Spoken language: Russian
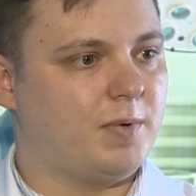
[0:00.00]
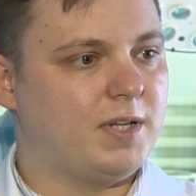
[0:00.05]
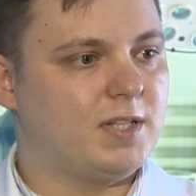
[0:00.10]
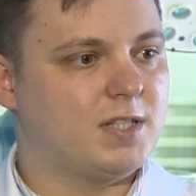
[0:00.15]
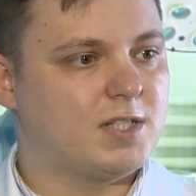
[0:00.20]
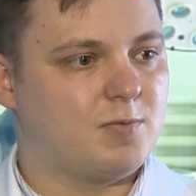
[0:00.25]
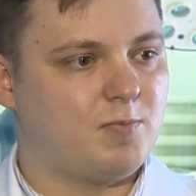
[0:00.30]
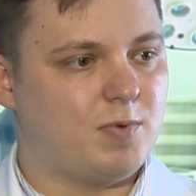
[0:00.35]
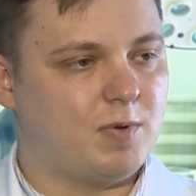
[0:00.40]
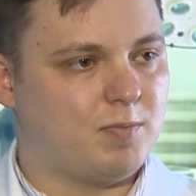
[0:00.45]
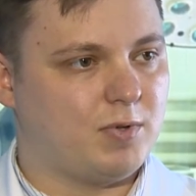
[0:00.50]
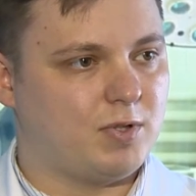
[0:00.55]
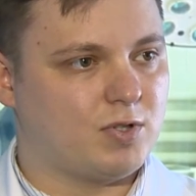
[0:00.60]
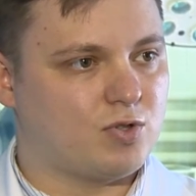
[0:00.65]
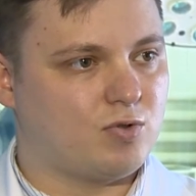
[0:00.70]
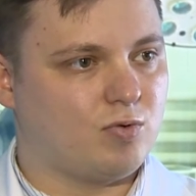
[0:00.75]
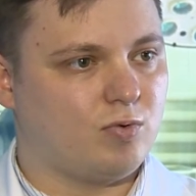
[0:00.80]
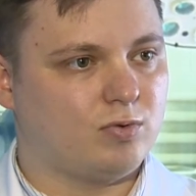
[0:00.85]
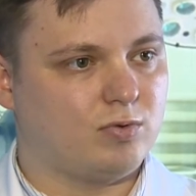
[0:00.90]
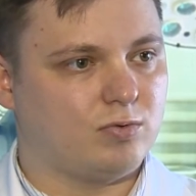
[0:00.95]
В принципе,
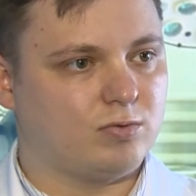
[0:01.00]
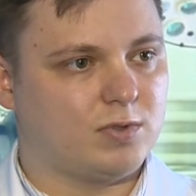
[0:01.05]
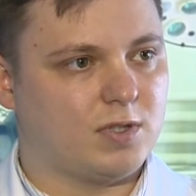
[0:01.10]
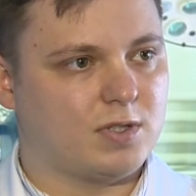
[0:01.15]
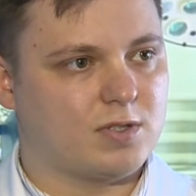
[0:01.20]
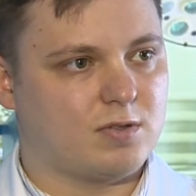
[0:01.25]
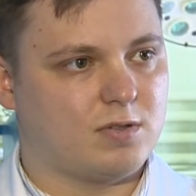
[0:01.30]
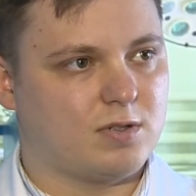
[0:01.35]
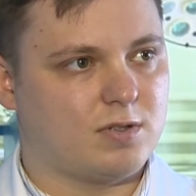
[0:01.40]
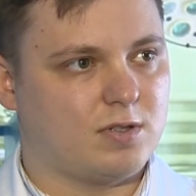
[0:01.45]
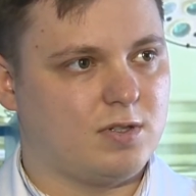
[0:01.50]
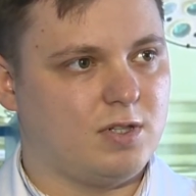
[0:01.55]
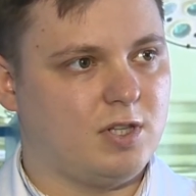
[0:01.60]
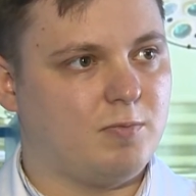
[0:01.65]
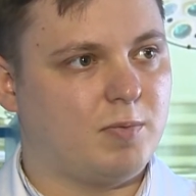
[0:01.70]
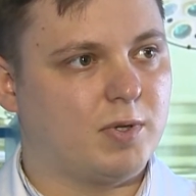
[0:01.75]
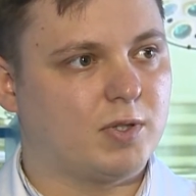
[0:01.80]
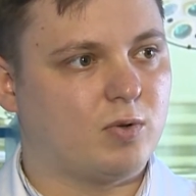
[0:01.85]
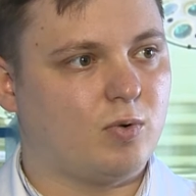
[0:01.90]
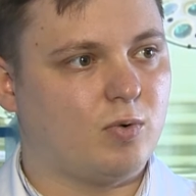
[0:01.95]
операционная у нас
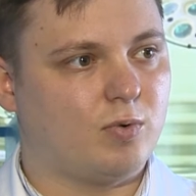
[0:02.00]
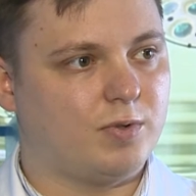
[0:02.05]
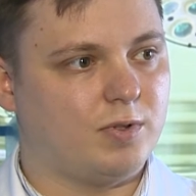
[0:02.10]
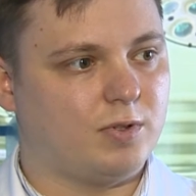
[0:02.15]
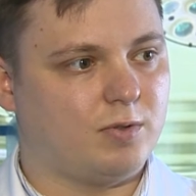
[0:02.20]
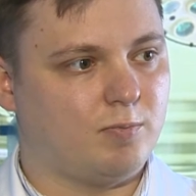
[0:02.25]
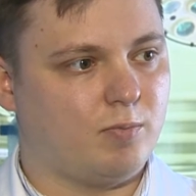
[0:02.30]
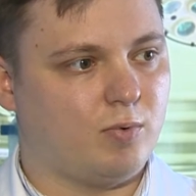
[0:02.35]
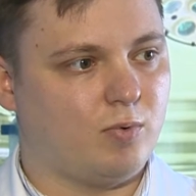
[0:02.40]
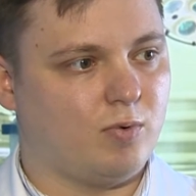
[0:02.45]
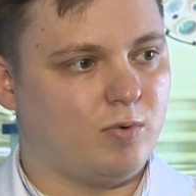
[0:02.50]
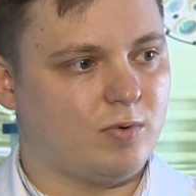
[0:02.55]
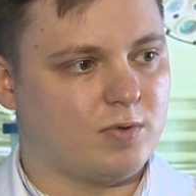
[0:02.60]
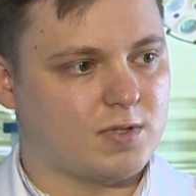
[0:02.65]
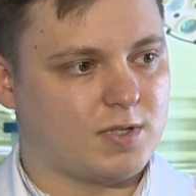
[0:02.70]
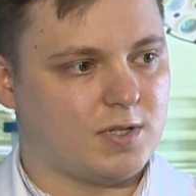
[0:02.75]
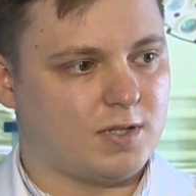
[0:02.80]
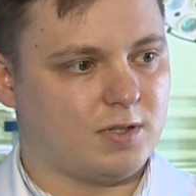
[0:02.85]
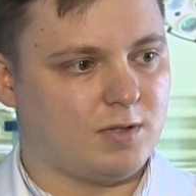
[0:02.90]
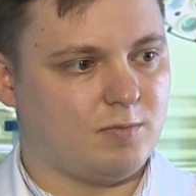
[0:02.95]
не подходит по
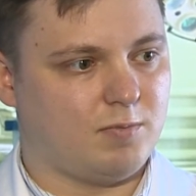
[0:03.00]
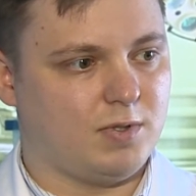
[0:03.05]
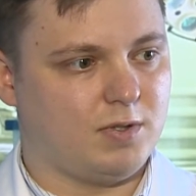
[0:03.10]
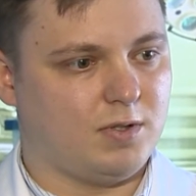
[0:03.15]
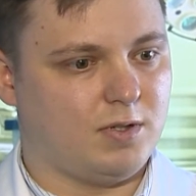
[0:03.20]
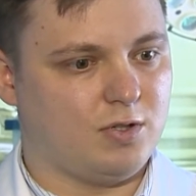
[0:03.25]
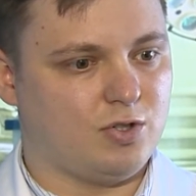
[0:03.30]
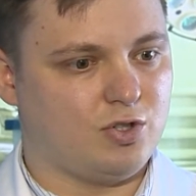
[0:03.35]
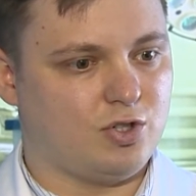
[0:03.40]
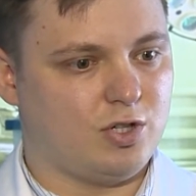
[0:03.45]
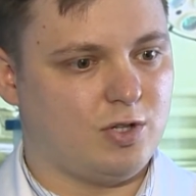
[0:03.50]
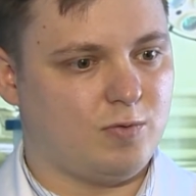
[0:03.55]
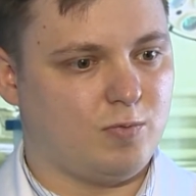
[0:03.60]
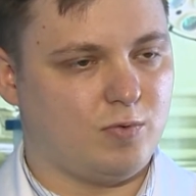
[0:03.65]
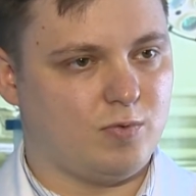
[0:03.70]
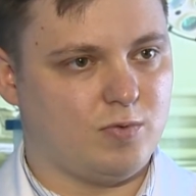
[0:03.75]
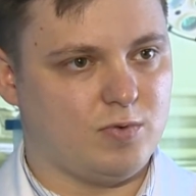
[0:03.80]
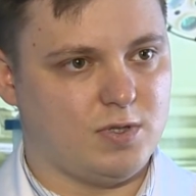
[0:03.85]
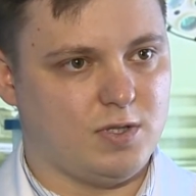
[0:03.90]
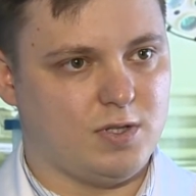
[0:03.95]

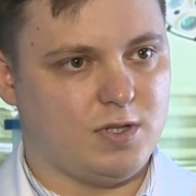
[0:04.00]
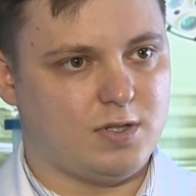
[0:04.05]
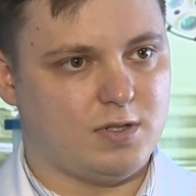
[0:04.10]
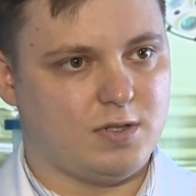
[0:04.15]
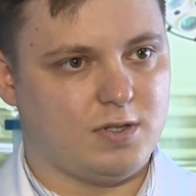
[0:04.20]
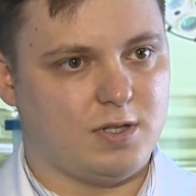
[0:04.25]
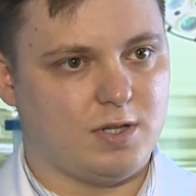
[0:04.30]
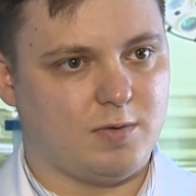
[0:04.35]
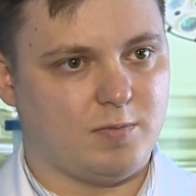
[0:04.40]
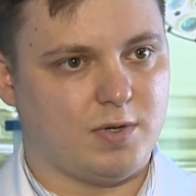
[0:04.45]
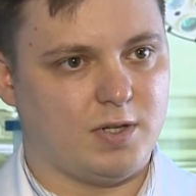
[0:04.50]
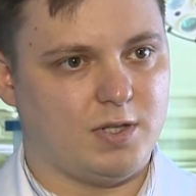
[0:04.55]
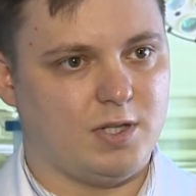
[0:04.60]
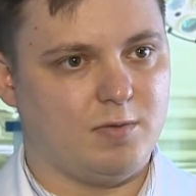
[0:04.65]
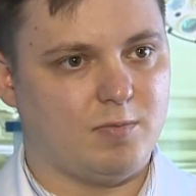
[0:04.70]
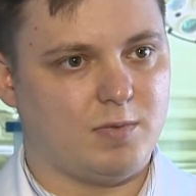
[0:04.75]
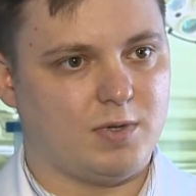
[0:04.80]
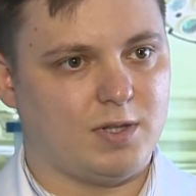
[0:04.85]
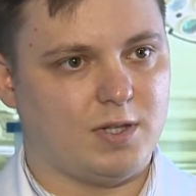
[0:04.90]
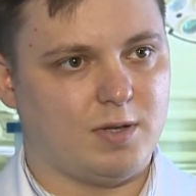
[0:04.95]
санэпид-режиму, и здесь
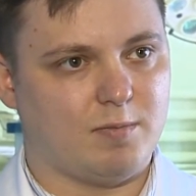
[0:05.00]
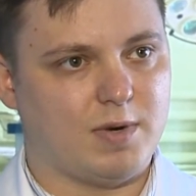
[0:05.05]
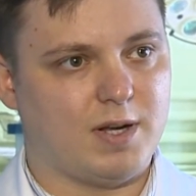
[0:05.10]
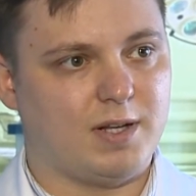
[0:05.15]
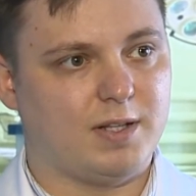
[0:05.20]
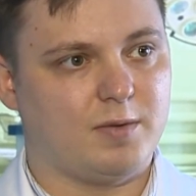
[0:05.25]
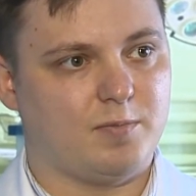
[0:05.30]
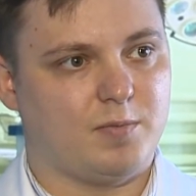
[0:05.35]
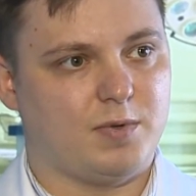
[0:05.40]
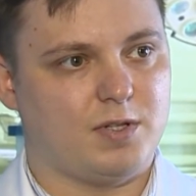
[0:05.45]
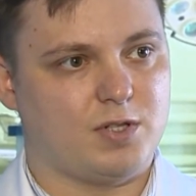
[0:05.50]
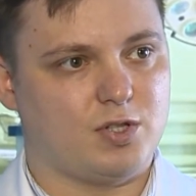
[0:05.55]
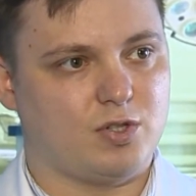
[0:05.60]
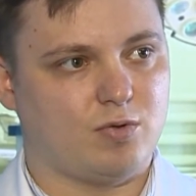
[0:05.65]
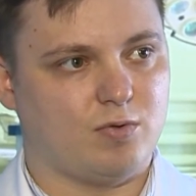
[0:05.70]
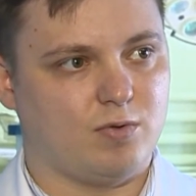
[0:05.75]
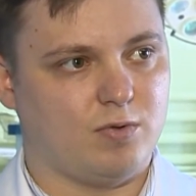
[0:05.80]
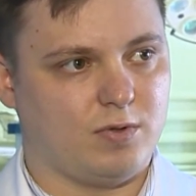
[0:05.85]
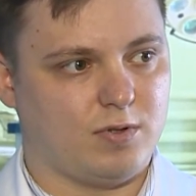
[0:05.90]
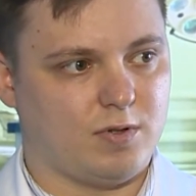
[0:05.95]
необходима глобальная
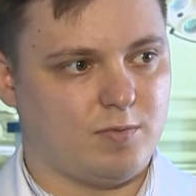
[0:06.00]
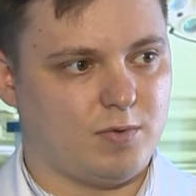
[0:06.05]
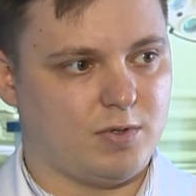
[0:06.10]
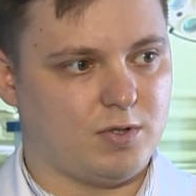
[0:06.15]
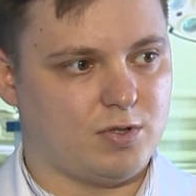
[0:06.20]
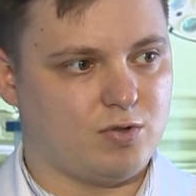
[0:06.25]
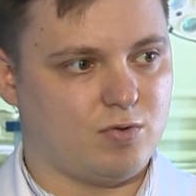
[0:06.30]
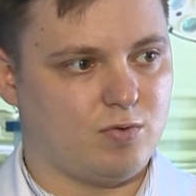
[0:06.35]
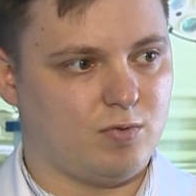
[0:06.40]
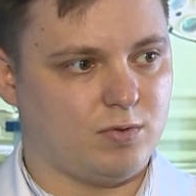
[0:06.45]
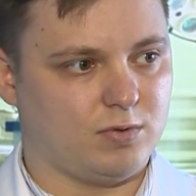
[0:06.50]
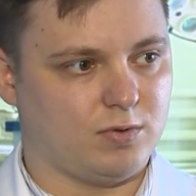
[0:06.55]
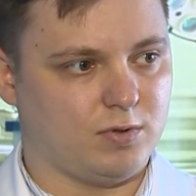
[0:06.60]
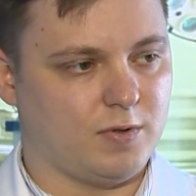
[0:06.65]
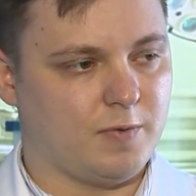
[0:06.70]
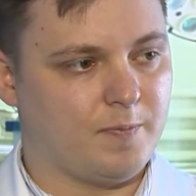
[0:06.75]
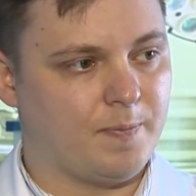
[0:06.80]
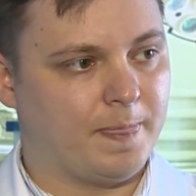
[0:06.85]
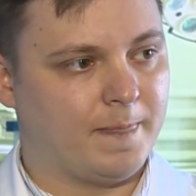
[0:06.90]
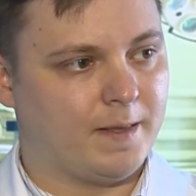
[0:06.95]
перестройка операционной.
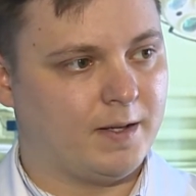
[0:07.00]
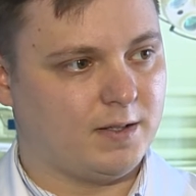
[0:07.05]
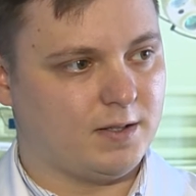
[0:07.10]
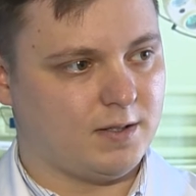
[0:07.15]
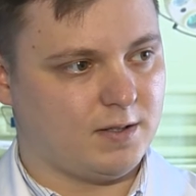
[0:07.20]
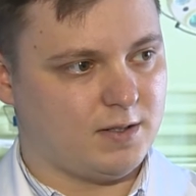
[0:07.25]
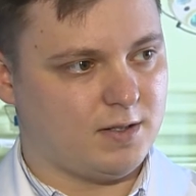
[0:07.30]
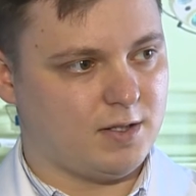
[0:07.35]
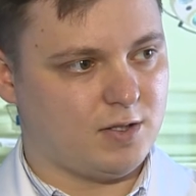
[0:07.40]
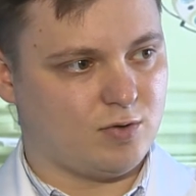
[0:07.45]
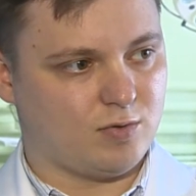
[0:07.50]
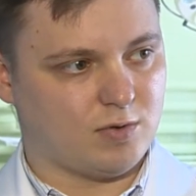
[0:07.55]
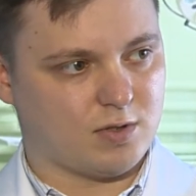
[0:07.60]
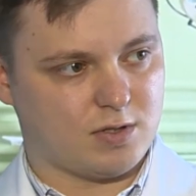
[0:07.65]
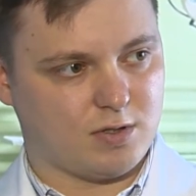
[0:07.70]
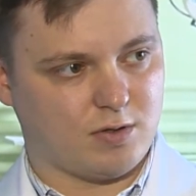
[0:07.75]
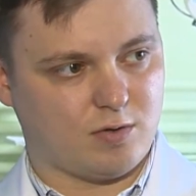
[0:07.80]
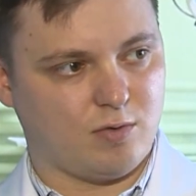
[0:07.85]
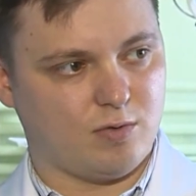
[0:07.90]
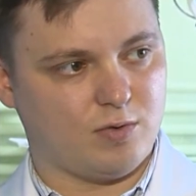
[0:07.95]
Здесь у
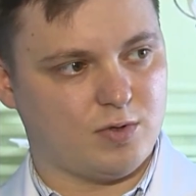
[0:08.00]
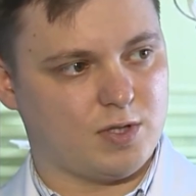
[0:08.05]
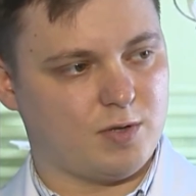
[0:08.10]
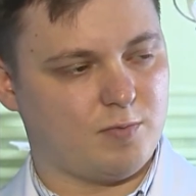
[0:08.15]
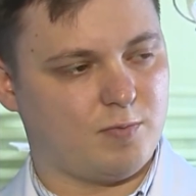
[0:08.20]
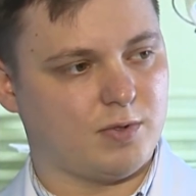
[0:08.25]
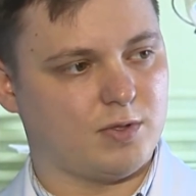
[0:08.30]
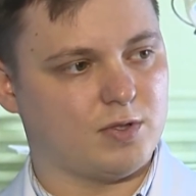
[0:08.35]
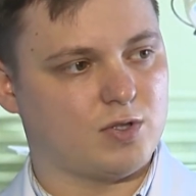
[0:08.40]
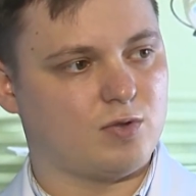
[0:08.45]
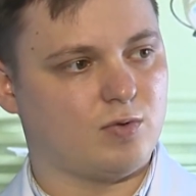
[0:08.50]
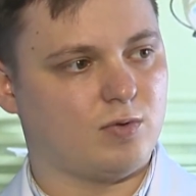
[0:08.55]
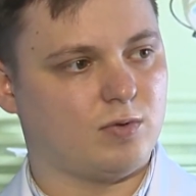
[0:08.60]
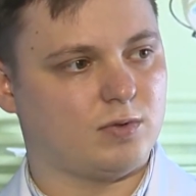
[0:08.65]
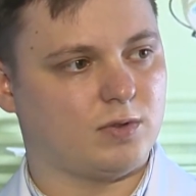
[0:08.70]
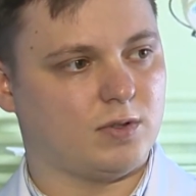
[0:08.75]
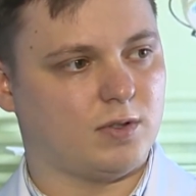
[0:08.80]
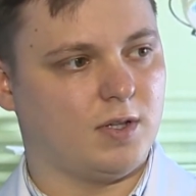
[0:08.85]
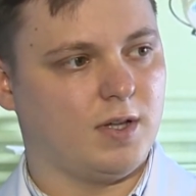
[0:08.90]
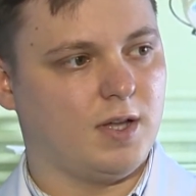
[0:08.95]
нас находится
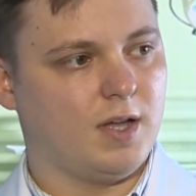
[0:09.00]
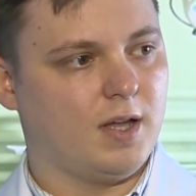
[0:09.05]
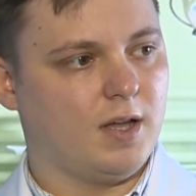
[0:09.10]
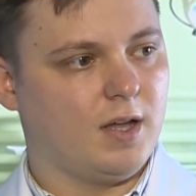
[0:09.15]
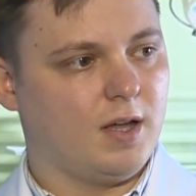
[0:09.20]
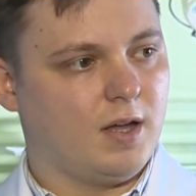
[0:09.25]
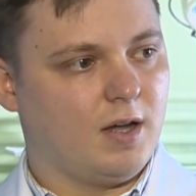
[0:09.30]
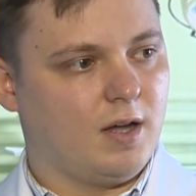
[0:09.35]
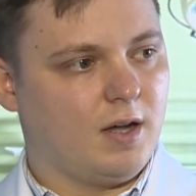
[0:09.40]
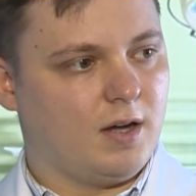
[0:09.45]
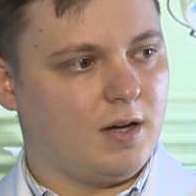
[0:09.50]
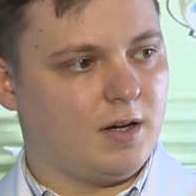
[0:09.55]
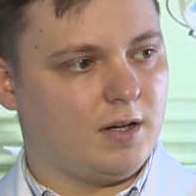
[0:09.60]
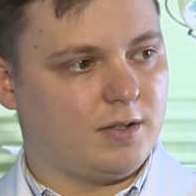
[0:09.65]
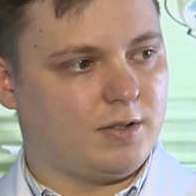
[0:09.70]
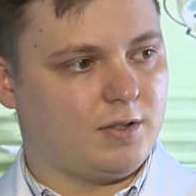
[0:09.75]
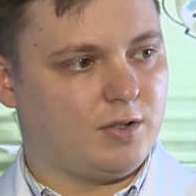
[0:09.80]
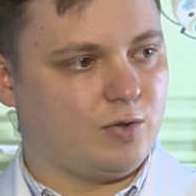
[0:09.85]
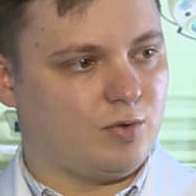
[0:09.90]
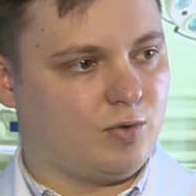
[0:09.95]
операционная
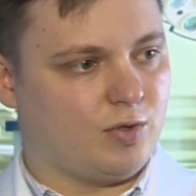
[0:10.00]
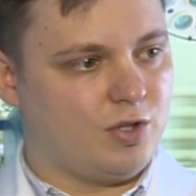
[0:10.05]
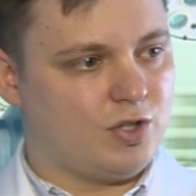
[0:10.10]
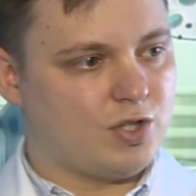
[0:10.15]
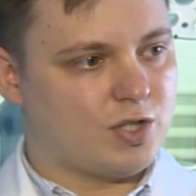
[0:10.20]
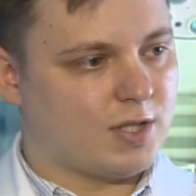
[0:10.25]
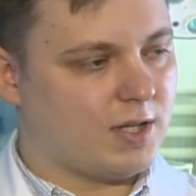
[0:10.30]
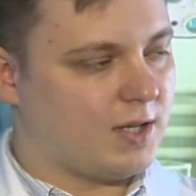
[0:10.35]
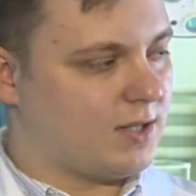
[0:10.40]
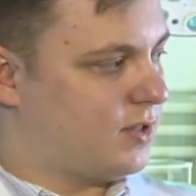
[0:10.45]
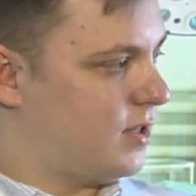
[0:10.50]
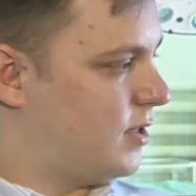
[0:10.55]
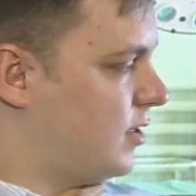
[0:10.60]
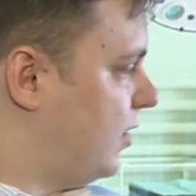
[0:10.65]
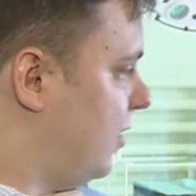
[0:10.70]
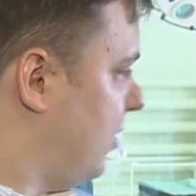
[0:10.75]
э, хирургическая, здесь